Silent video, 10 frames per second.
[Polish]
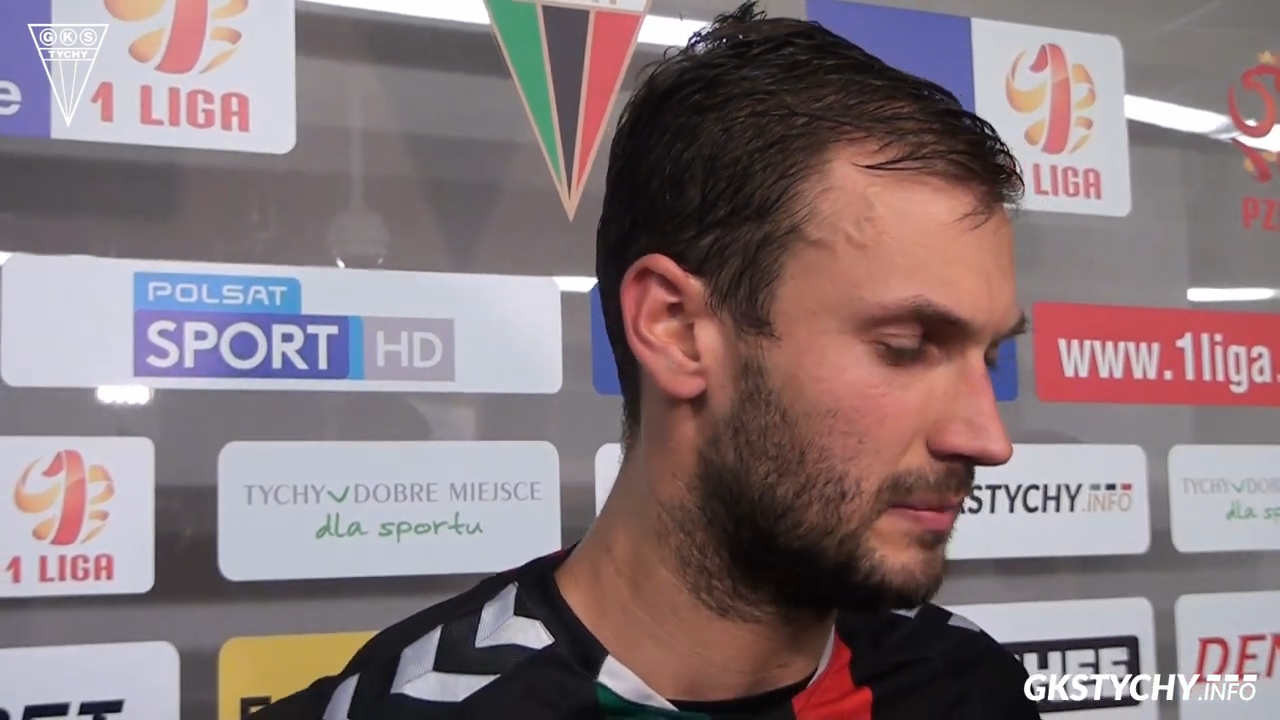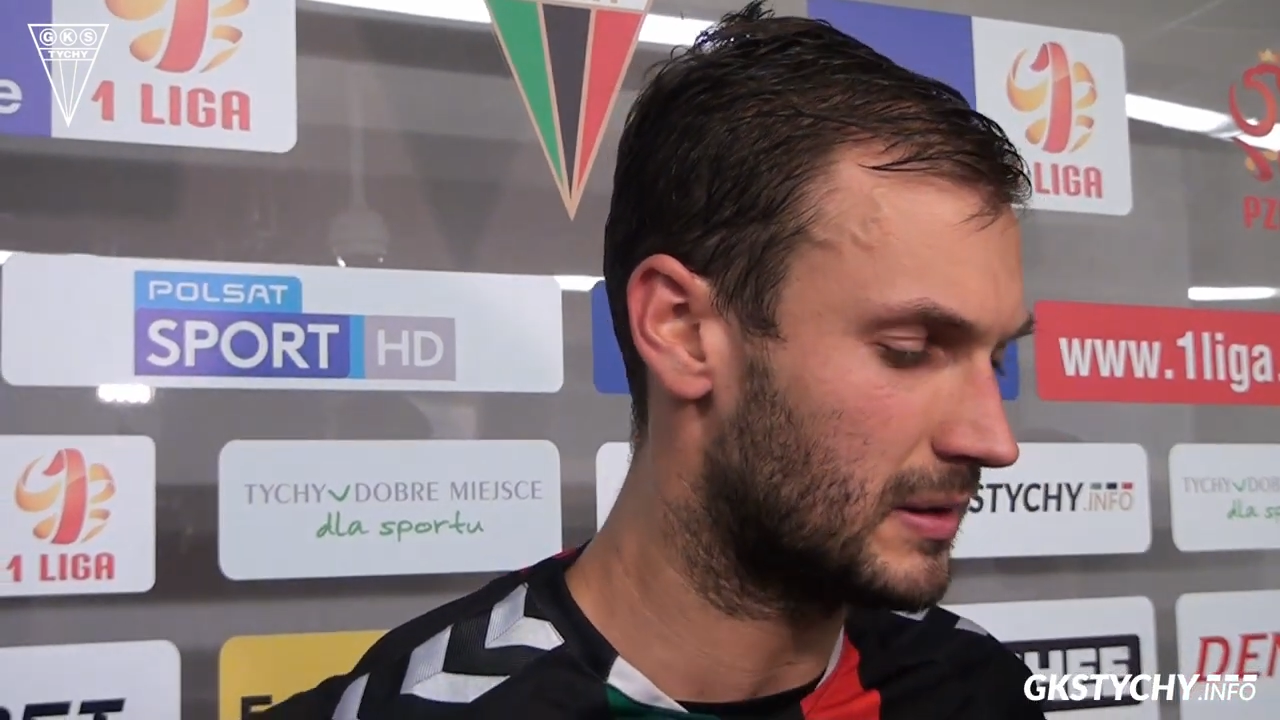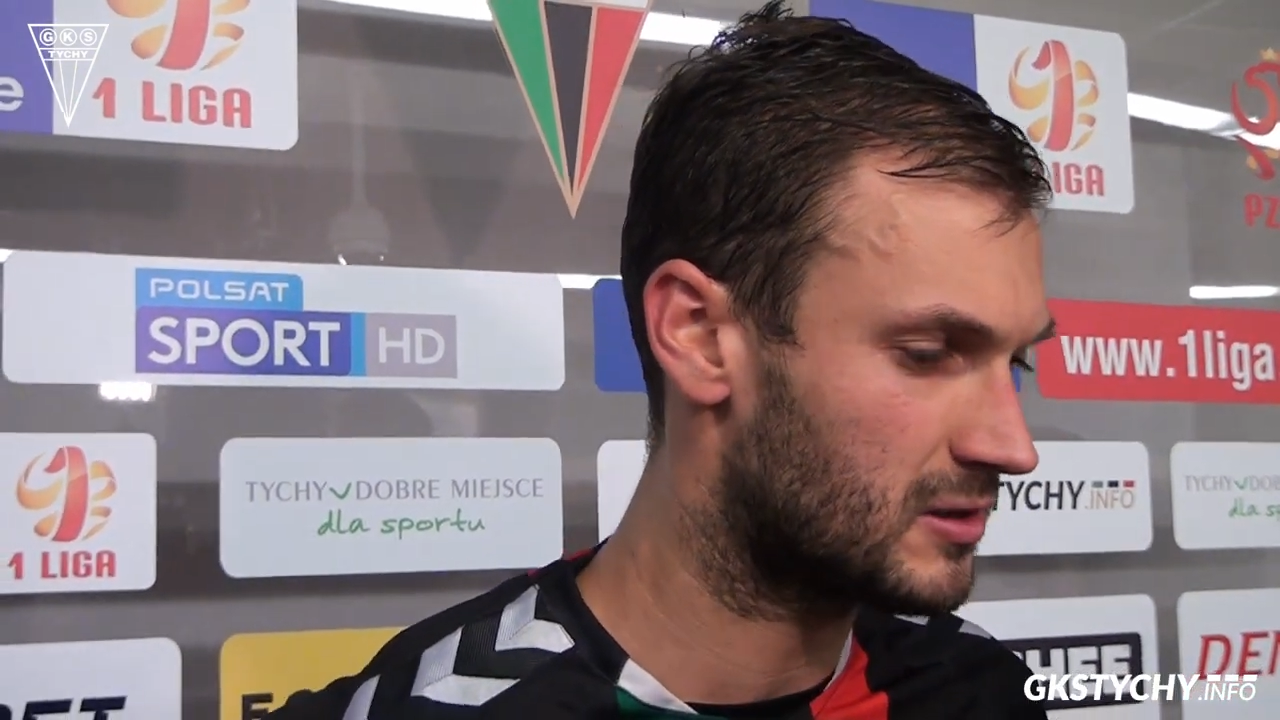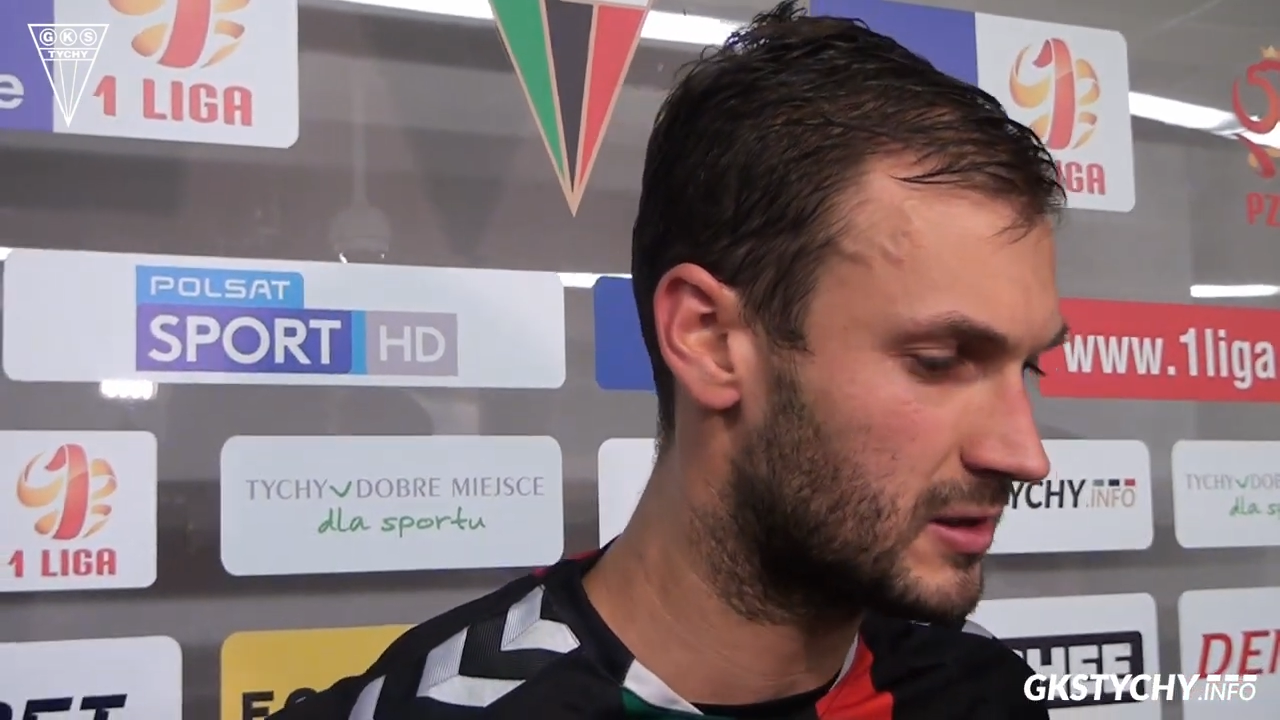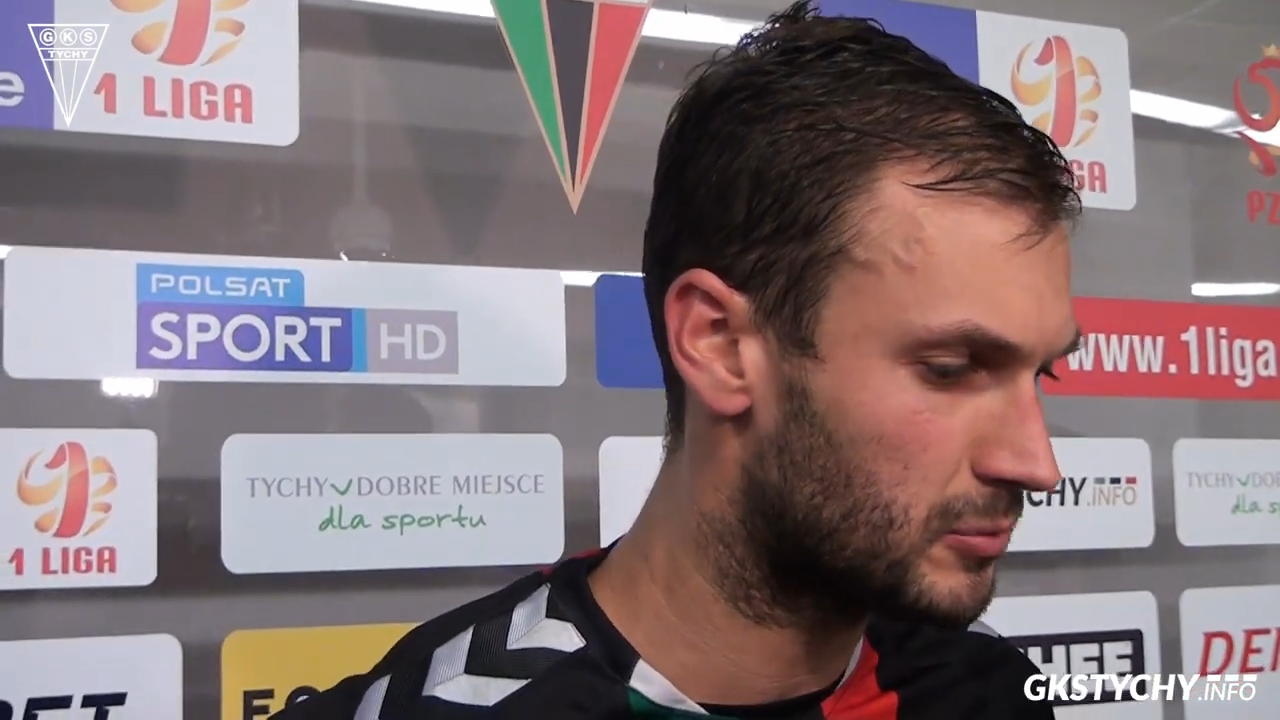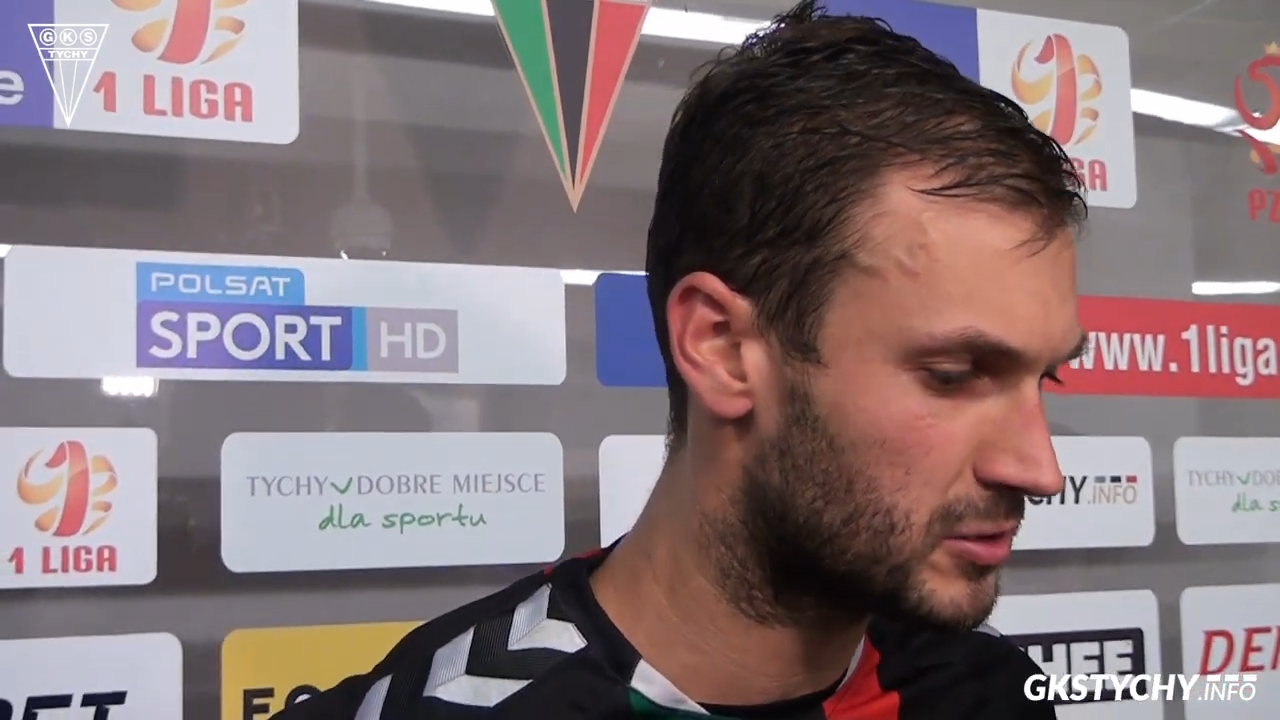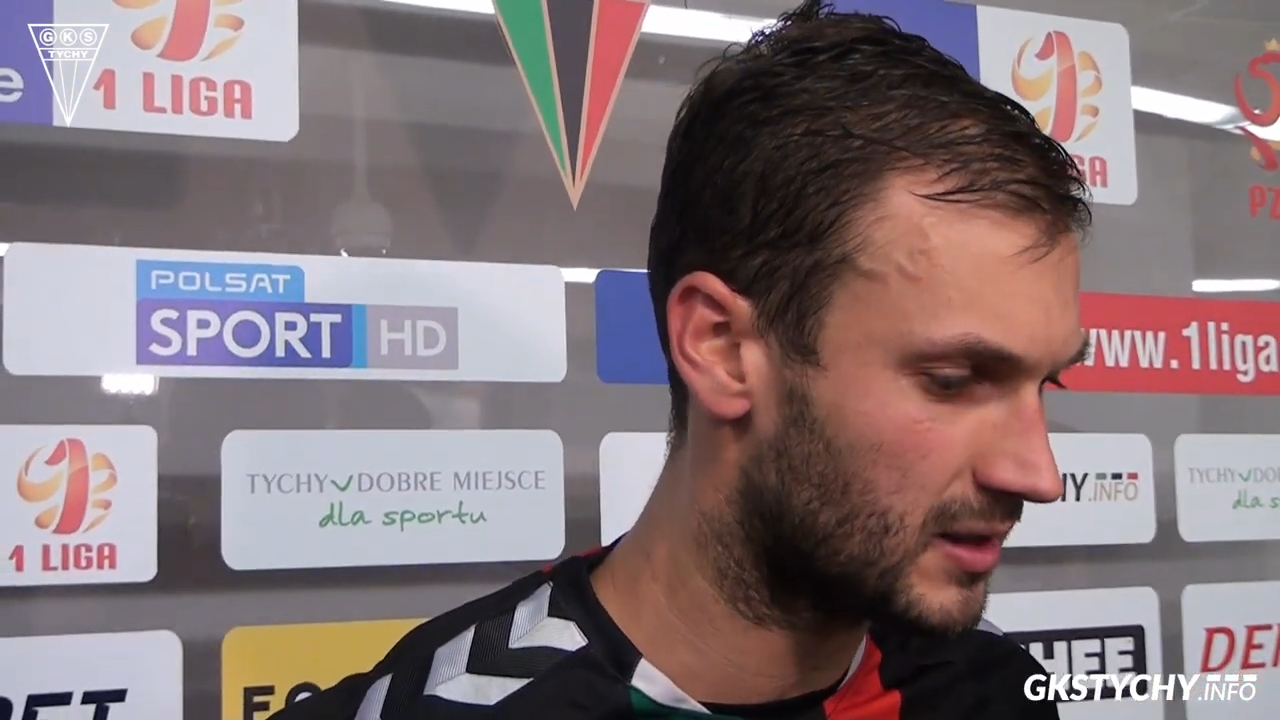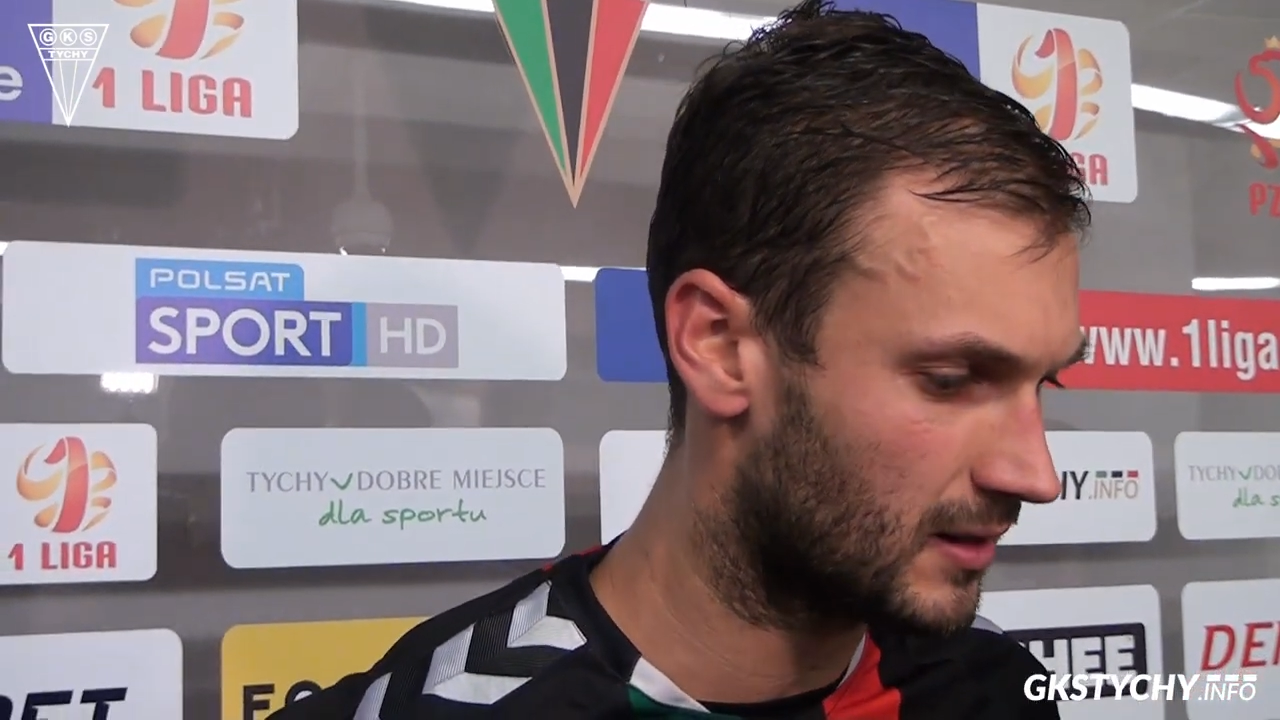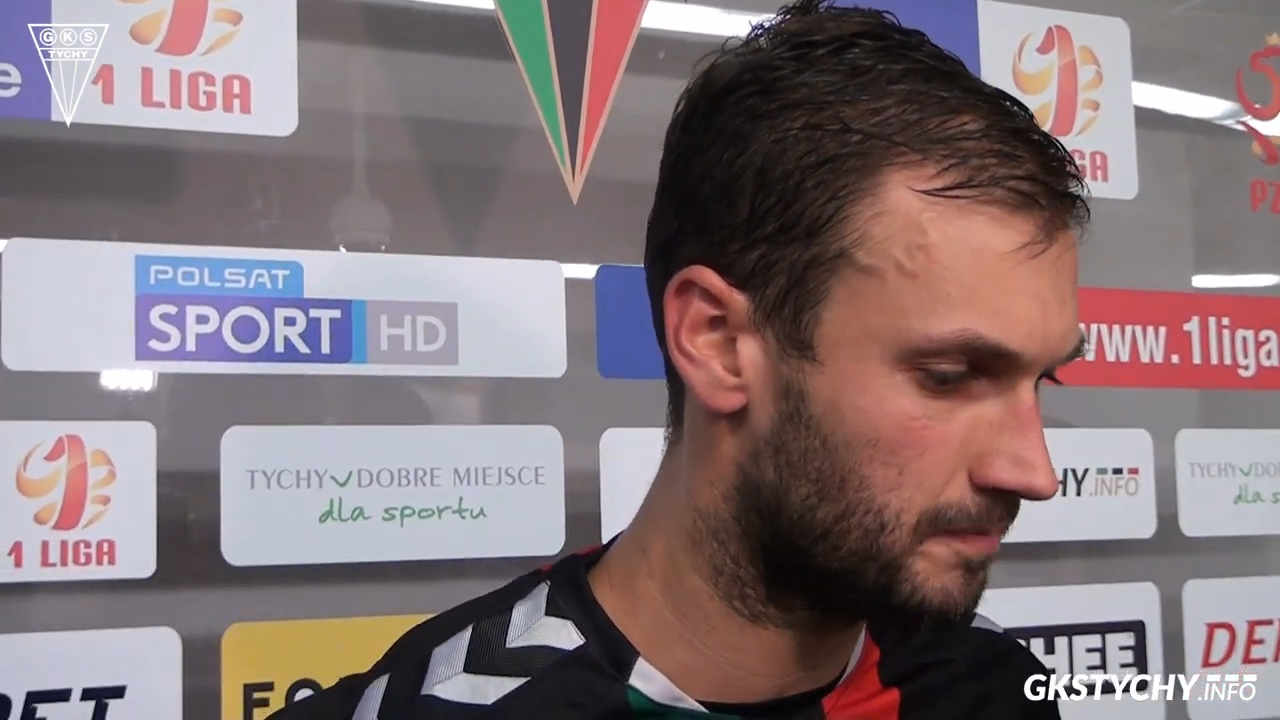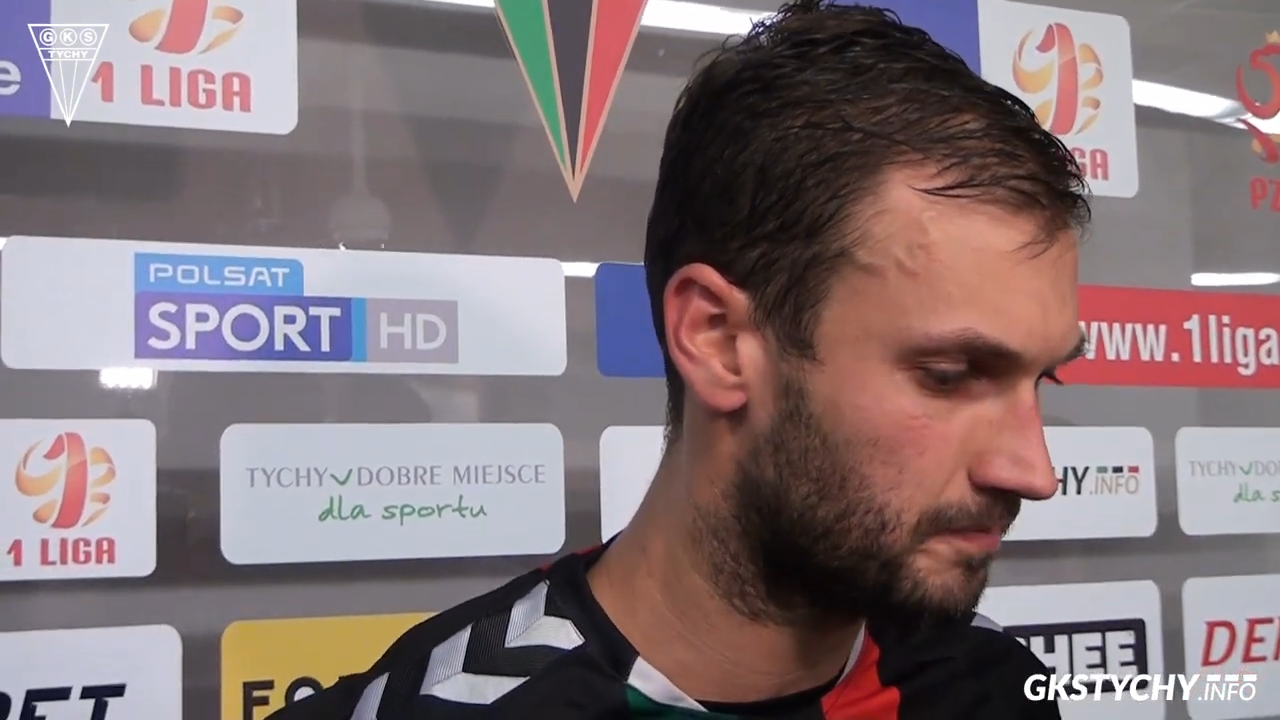praktycznie
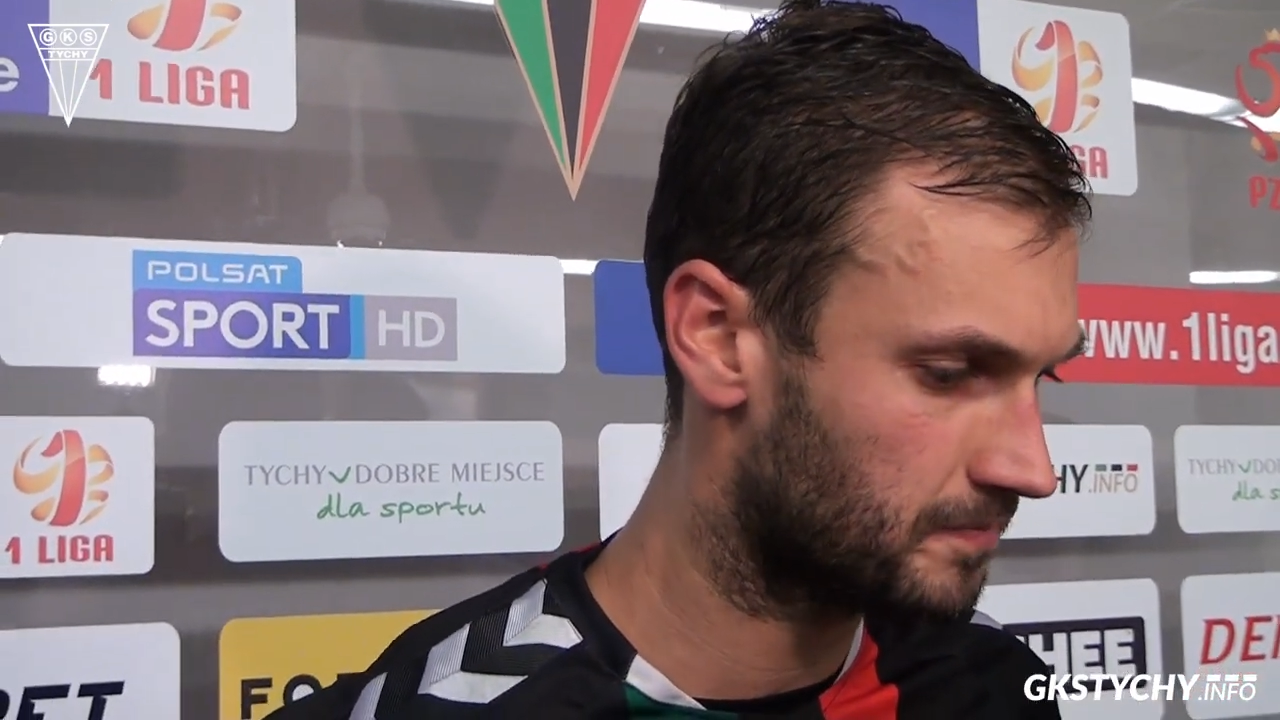Puszcza